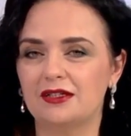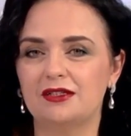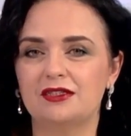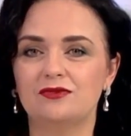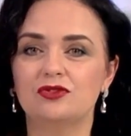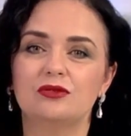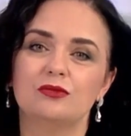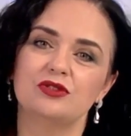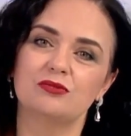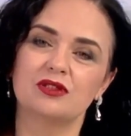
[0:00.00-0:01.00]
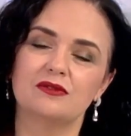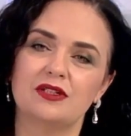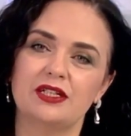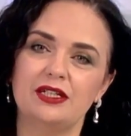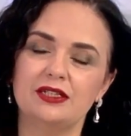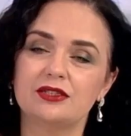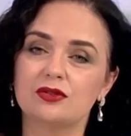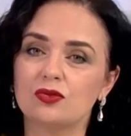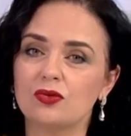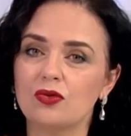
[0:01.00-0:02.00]
и сегодня мы будем говорить
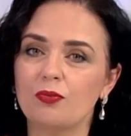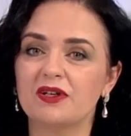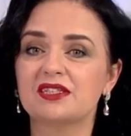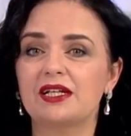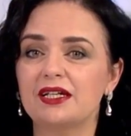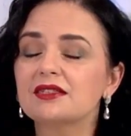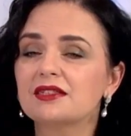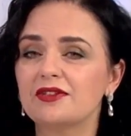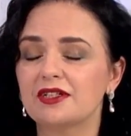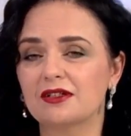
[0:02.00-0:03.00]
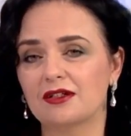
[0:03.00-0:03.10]
о последствиях,